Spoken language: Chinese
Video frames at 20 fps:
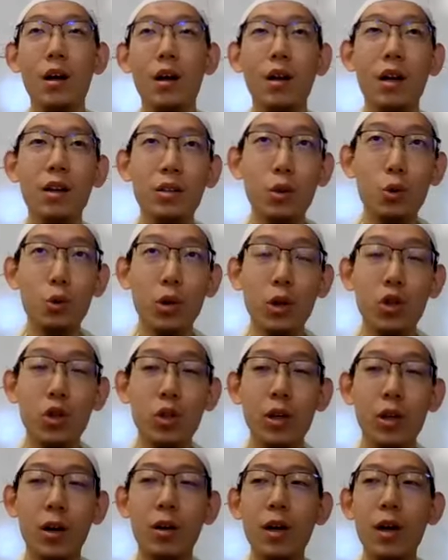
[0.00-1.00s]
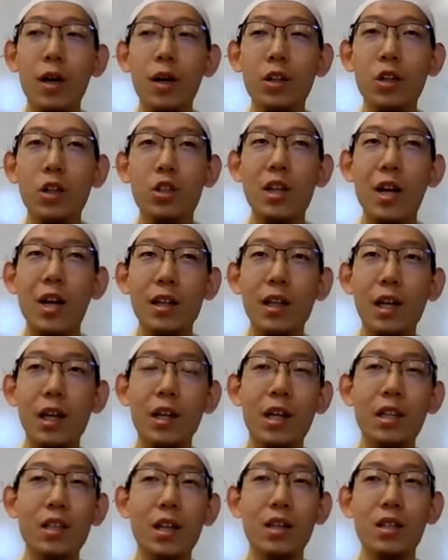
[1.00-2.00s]
阿拉的确知道你站立
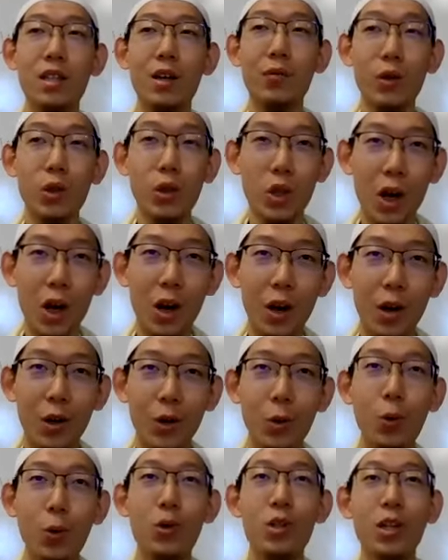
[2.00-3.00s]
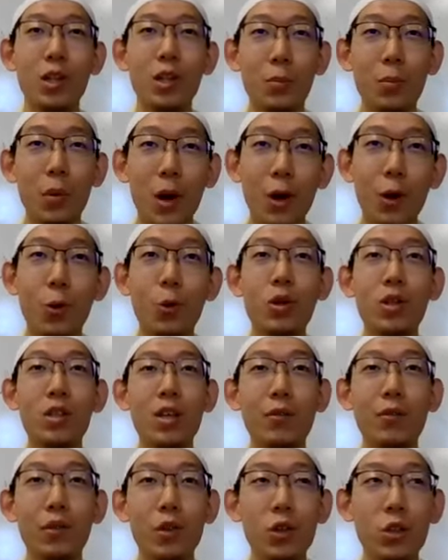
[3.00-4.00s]
了夜间的三分之二，或者一半，或者
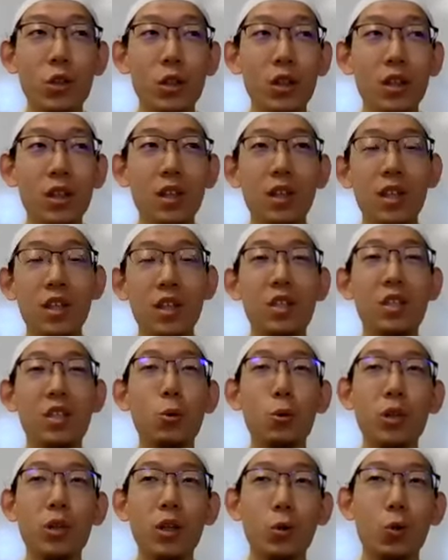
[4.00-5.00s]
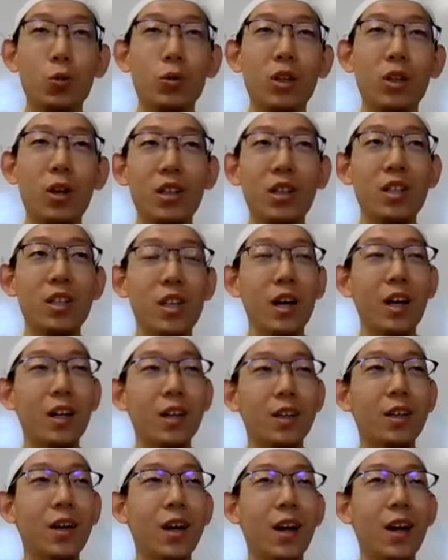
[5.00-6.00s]
三分之一，以及与你同道的一些
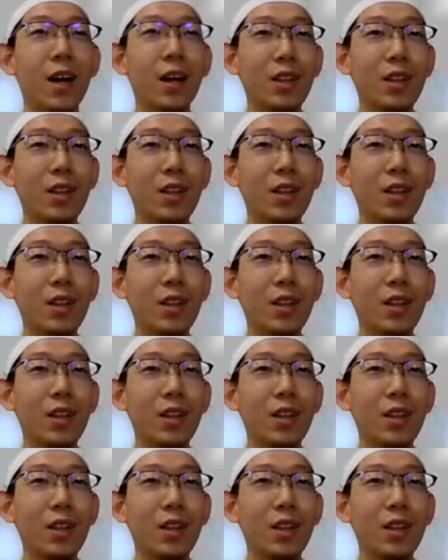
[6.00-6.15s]
人。